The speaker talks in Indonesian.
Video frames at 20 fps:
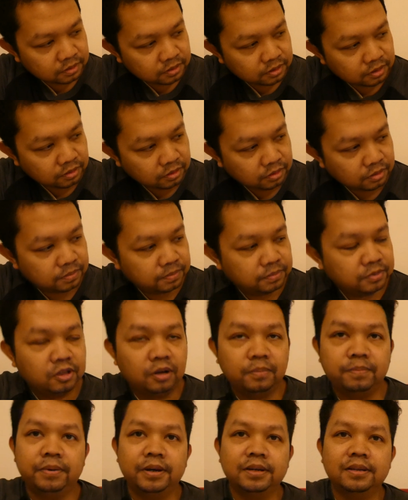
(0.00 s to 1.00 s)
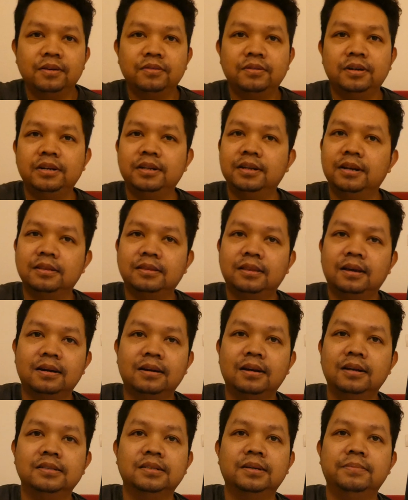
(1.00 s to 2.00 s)
tuh topengnya udah
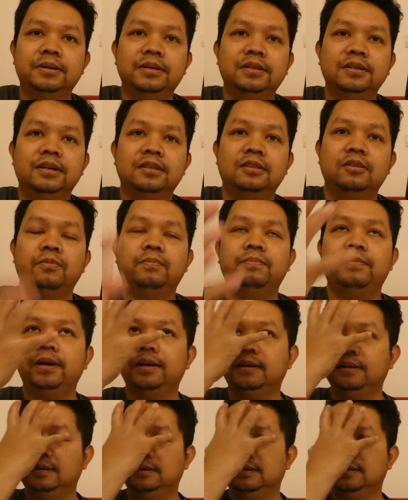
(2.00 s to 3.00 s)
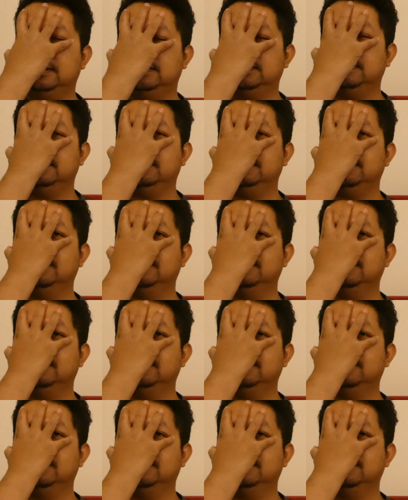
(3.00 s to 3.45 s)
diletakkan sama dia topeng ke